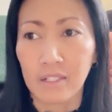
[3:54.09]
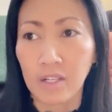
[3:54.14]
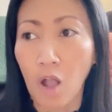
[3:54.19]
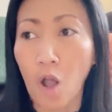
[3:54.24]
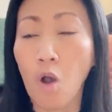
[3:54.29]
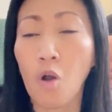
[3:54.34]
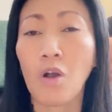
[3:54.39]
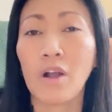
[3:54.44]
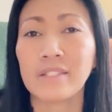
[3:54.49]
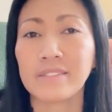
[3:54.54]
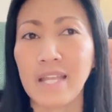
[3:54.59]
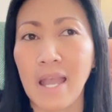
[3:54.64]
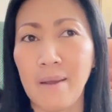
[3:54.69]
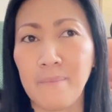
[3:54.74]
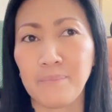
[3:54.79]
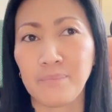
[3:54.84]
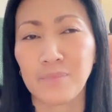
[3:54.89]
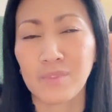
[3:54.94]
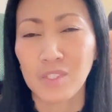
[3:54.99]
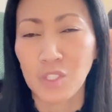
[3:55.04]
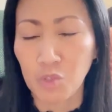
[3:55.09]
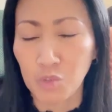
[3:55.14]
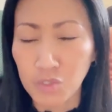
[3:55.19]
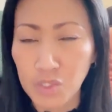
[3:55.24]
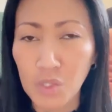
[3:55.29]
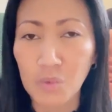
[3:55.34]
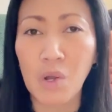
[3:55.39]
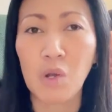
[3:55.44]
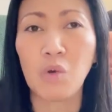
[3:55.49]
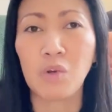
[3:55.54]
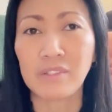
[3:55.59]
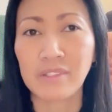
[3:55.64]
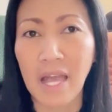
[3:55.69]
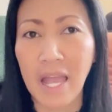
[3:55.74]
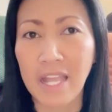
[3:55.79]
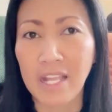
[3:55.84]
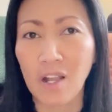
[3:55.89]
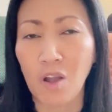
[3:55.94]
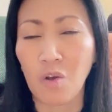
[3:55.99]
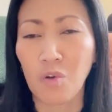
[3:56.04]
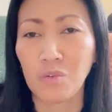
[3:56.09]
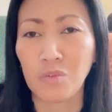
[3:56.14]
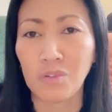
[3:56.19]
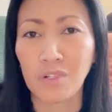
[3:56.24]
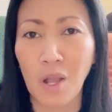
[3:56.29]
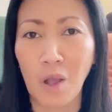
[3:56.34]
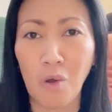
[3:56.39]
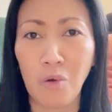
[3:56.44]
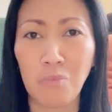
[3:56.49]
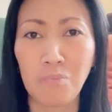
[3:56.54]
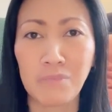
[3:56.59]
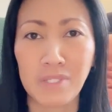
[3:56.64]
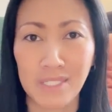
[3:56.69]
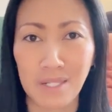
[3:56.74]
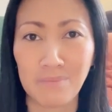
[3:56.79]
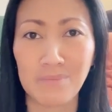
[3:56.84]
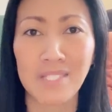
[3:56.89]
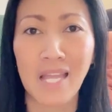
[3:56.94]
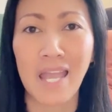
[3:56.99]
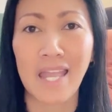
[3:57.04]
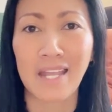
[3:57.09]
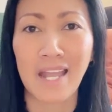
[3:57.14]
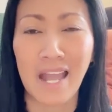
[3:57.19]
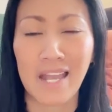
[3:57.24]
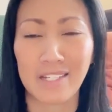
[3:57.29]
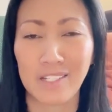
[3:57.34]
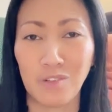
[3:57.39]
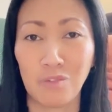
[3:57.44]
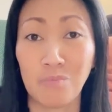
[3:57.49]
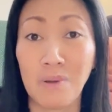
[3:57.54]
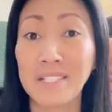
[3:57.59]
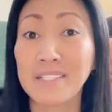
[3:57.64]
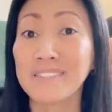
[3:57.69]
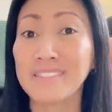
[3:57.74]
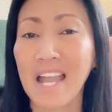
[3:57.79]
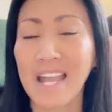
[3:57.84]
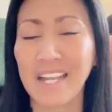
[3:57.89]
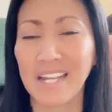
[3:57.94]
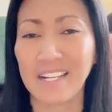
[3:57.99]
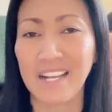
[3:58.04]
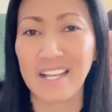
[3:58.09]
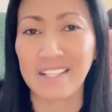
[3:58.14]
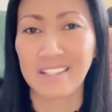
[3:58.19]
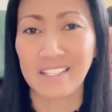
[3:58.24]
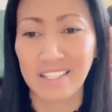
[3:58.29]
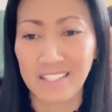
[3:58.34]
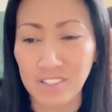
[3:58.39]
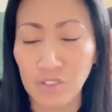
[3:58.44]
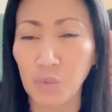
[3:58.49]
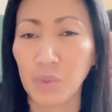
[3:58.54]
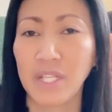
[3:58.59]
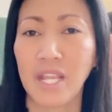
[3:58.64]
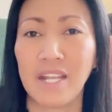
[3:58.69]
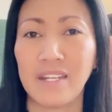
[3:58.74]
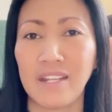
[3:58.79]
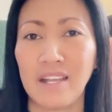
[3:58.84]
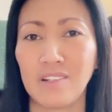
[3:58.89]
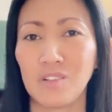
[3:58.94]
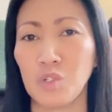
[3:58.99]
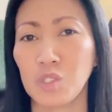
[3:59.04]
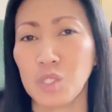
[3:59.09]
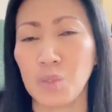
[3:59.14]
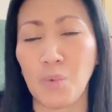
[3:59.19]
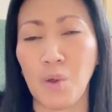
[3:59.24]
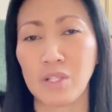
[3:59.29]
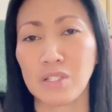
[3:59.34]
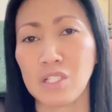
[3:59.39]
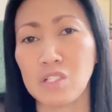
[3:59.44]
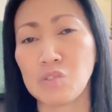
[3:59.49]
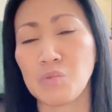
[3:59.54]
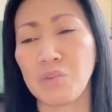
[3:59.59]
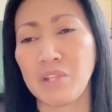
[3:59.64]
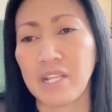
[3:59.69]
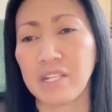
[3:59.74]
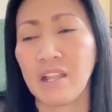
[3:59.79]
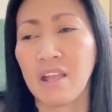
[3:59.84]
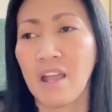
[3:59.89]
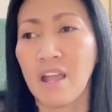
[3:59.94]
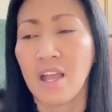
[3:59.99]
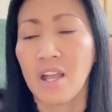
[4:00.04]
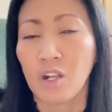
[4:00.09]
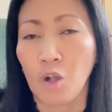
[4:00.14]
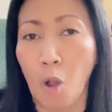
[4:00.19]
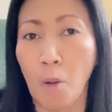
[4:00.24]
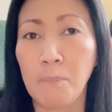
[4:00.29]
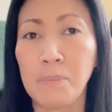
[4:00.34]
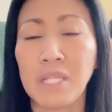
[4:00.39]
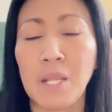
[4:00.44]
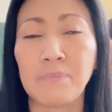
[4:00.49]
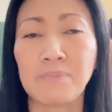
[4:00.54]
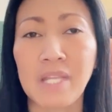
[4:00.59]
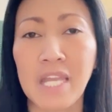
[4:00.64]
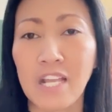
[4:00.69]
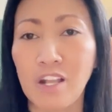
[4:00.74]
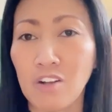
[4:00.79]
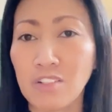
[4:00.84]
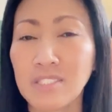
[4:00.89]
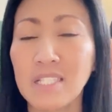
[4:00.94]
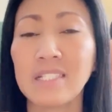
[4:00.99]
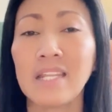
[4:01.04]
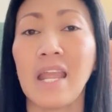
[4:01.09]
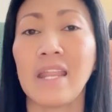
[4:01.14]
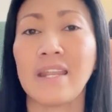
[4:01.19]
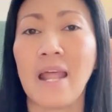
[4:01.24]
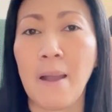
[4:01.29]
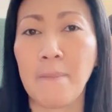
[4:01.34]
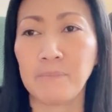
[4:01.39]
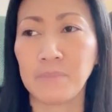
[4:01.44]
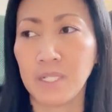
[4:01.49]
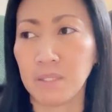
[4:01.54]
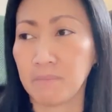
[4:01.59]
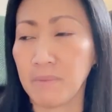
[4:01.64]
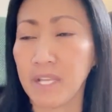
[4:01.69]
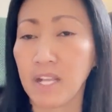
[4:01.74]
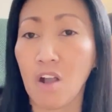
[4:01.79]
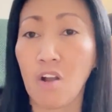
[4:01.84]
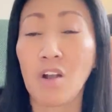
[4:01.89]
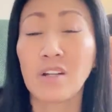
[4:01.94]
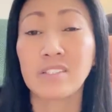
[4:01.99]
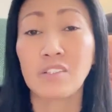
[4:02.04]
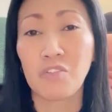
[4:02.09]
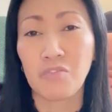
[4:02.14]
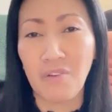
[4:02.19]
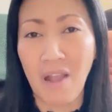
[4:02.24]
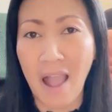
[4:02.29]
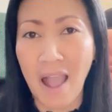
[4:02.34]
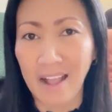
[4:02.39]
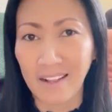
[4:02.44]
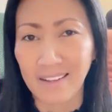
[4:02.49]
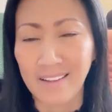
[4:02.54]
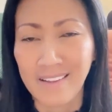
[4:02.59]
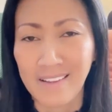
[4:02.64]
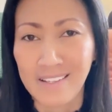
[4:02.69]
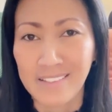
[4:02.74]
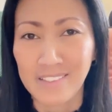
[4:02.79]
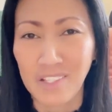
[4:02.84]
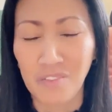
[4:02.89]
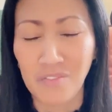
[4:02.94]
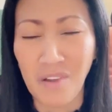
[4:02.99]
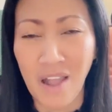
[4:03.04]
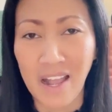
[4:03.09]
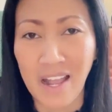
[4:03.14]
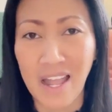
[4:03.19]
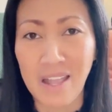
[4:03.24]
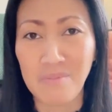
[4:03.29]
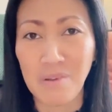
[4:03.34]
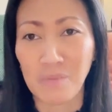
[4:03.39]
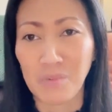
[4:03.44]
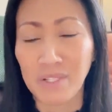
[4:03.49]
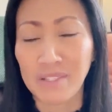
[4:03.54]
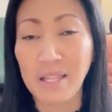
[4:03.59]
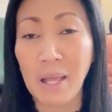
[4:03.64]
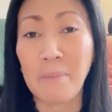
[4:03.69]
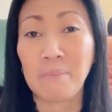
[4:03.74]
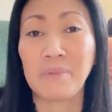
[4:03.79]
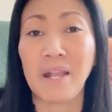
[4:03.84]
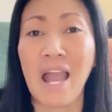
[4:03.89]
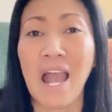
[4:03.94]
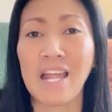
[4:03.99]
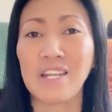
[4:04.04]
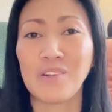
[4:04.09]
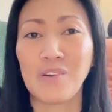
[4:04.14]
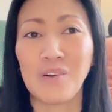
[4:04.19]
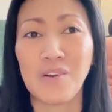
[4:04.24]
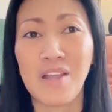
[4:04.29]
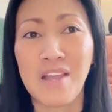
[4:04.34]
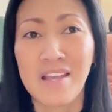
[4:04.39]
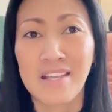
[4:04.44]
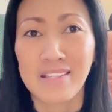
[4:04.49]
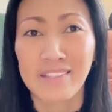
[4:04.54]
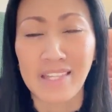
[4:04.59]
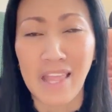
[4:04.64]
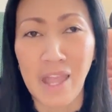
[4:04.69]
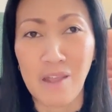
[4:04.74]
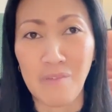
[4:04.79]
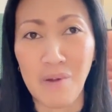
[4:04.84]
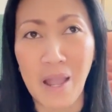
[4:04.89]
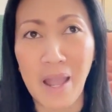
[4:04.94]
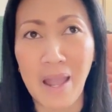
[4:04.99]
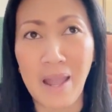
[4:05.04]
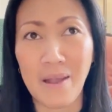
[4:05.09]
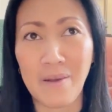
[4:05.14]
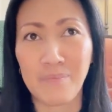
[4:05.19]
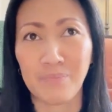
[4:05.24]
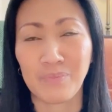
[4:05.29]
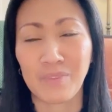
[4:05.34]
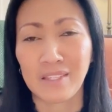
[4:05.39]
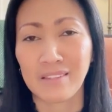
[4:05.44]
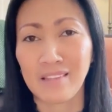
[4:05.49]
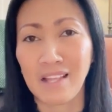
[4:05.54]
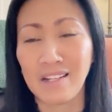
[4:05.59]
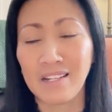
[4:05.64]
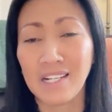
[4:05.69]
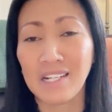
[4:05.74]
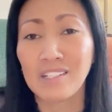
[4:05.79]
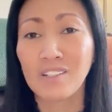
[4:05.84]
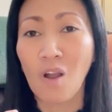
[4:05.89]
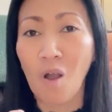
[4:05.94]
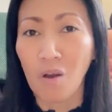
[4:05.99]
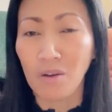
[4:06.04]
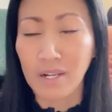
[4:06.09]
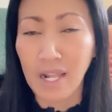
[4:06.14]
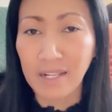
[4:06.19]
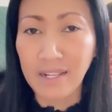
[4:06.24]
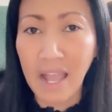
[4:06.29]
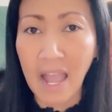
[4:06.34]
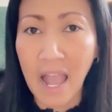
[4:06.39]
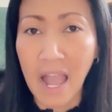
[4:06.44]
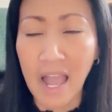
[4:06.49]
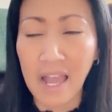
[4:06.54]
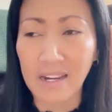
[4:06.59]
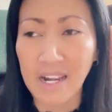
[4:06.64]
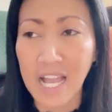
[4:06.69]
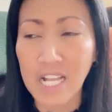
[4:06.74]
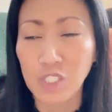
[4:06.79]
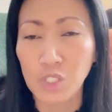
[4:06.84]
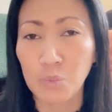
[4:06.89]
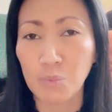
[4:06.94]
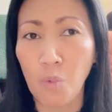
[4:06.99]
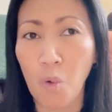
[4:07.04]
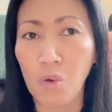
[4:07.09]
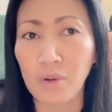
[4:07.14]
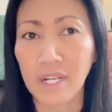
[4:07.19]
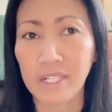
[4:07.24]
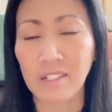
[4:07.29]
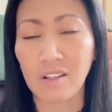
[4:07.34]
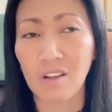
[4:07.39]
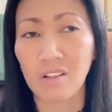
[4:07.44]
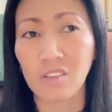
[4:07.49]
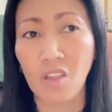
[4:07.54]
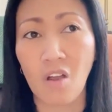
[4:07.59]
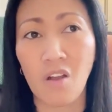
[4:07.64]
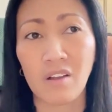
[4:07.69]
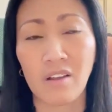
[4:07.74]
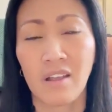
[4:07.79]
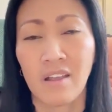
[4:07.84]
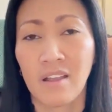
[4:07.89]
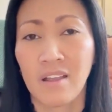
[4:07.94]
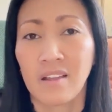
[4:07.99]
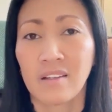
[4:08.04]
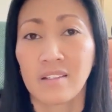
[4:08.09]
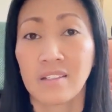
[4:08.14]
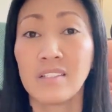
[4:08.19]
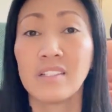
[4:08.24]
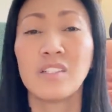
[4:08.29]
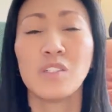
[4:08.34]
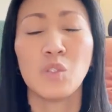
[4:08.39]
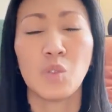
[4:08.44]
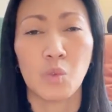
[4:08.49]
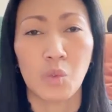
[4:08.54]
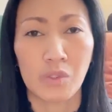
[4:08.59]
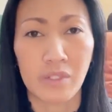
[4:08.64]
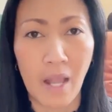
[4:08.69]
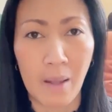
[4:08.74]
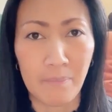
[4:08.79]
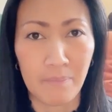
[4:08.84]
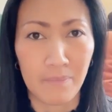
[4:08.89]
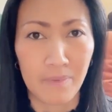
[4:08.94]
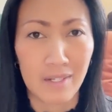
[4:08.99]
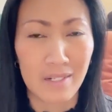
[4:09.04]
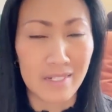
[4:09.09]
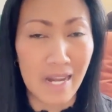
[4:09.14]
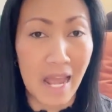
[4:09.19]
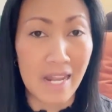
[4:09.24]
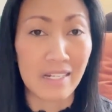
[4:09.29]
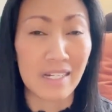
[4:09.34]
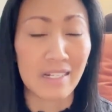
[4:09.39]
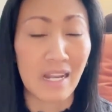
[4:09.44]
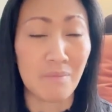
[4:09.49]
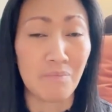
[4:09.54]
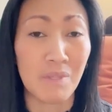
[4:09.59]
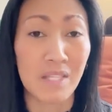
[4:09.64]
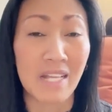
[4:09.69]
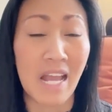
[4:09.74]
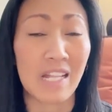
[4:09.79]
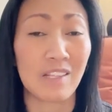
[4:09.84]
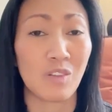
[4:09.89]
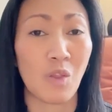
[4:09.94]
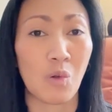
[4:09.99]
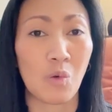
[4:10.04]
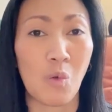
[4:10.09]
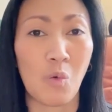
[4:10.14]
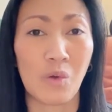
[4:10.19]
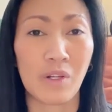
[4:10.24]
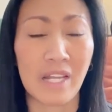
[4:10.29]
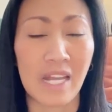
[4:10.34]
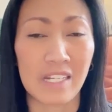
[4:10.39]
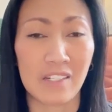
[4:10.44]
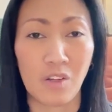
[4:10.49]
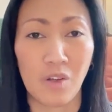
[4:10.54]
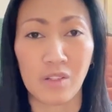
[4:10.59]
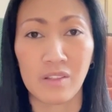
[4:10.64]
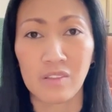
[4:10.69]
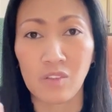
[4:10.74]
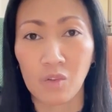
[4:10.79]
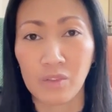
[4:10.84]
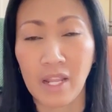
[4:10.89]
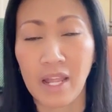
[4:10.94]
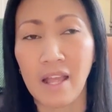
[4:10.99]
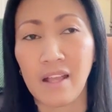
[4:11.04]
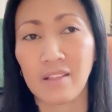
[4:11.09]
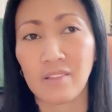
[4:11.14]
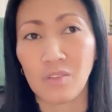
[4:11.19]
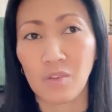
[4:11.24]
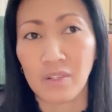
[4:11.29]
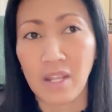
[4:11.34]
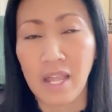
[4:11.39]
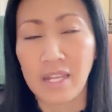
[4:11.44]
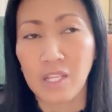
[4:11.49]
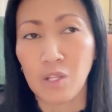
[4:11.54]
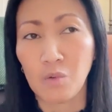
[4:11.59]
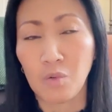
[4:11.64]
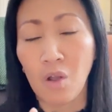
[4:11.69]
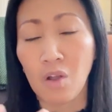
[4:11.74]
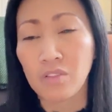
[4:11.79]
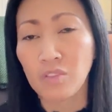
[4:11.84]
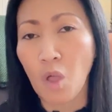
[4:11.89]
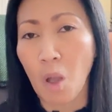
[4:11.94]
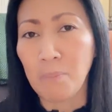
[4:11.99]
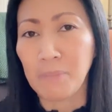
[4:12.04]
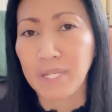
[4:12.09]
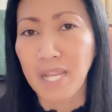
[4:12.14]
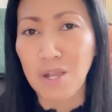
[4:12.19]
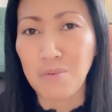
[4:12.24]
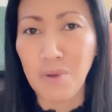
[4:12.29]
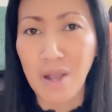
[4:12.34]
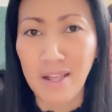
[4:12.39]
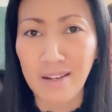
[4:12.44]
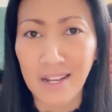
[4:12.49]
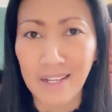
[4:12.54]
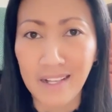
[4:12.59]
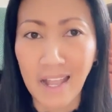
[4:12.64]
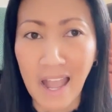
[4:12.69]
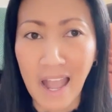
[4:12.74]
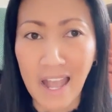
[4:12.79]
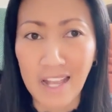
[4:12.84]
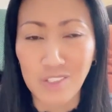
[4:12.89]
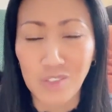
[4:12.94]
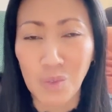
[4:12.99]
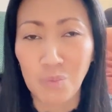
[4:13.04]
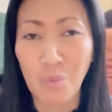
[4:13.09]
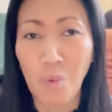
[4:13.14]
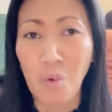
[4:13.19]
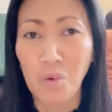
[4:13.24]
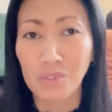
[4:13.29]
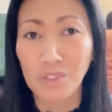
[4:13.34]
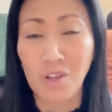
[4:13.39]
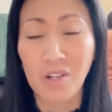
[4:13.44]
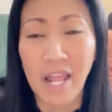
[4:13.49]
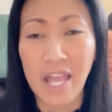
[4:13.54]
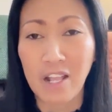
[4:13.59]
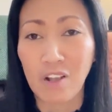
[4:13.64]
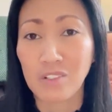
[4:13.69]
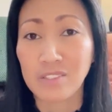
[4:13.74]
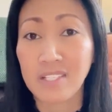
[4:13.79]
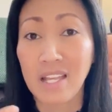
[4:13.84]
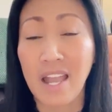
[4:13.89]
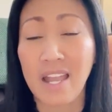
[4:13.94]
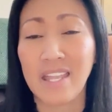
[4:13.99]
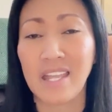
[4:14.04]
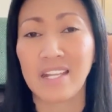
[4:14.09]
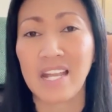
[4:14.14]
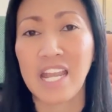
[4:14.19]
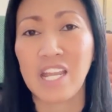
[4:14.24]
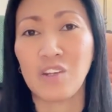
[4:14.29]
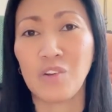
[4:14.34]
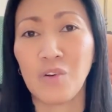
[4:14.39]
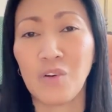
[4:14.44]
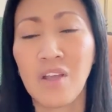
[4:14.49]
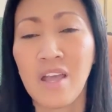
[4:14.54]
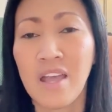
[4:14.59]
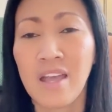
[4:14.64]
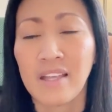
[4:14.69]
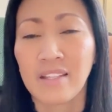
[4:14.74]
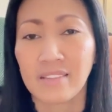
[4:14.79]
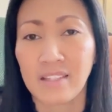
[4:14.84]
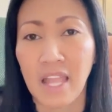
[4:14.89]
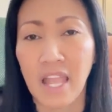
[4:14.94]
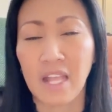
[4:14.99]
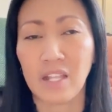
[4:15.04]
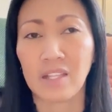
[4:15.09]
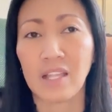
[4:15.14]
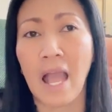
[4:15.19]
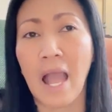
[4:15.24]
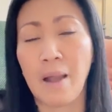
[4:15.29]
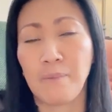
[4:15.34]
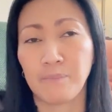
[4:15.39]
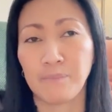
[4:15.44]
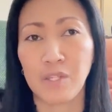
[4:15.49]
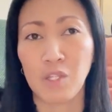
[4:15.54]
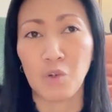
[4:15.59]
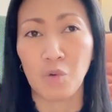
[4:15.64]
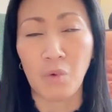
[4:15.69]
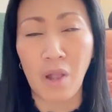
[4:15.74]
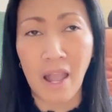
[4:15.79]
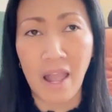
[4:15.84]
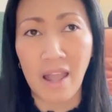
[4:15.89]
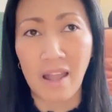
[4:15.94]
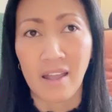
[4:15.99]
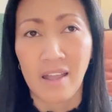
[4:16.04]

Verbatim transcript: เขาก็จะนิวเชื่อว่าคนไทยเขาเขามีน้ำใจค่ะ นิวมั่นใจนะคะที่สวีเดนเนี่ยโดยเฉพาะที่สวีเดนเขามีน้ำใจเขาจะแนะนำ หรือไม่เขาก็จะฝากจะฝากให้แบบว่าทำงานเนาะแต่ว่าในเรื่องของราคารายชั่วโมงนั้นก็ต้องขึ้นอยู่กับร้านนั้นมีการตกลงกันเนาะตรงนี้ตรงนี้นิวก็ตอบไม่ได้ว่าราคาชั่วโมงเท่าไหร่เขาจะให้ยังไงเนาะแต่ถามนิวว่า